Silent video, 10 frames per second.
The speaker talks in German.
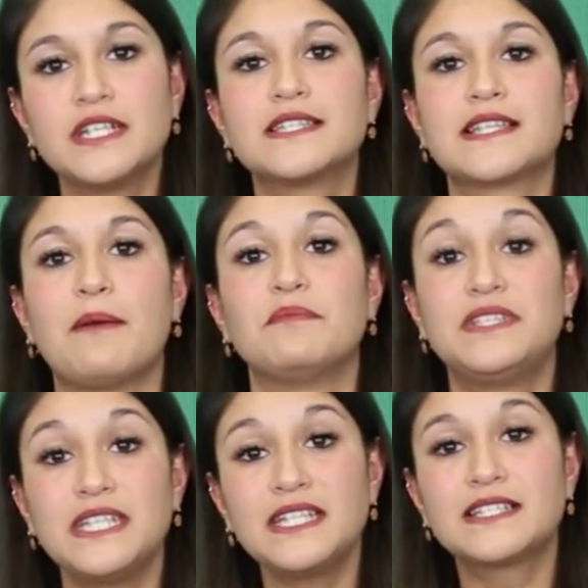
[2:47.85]
in seinem
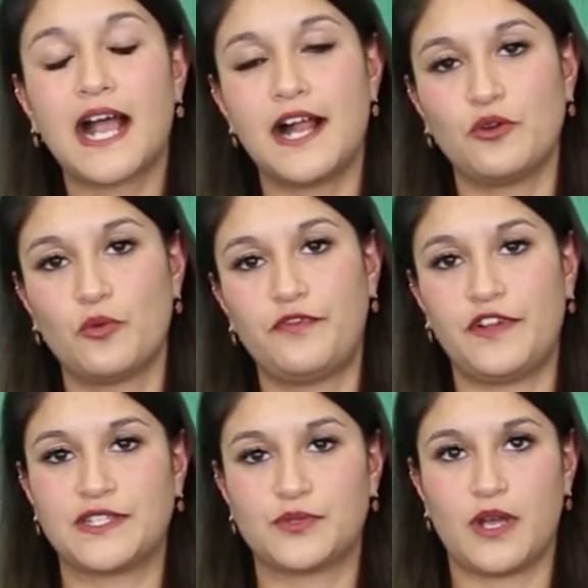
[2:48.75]
digitalen
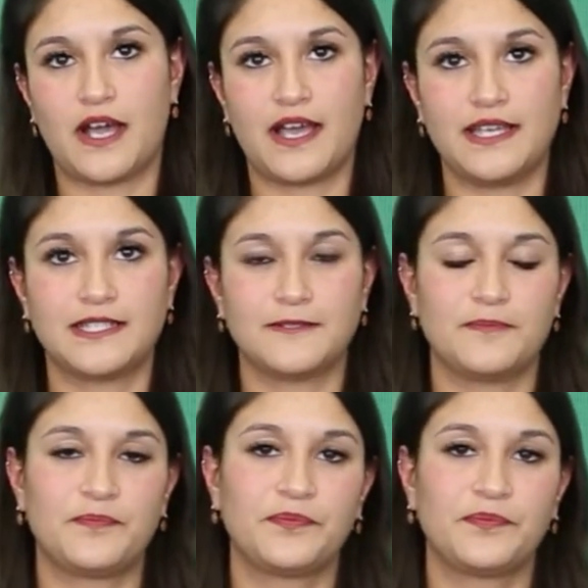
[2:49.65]
Umfeld zu erreichen.